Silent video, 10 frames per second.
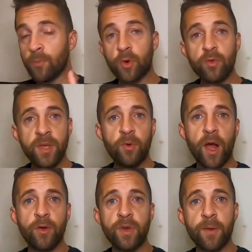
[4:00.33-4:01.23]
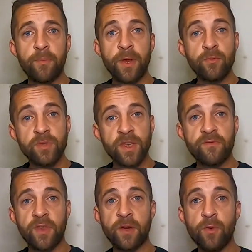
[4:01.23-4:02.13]
Por último, algunas
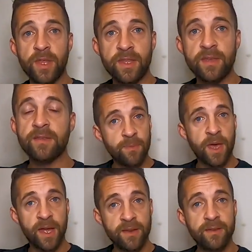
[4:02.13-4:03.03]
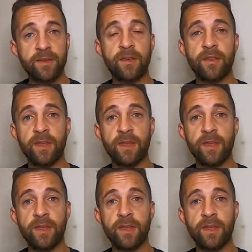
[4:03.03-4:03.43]
preguntas frecuentes que me han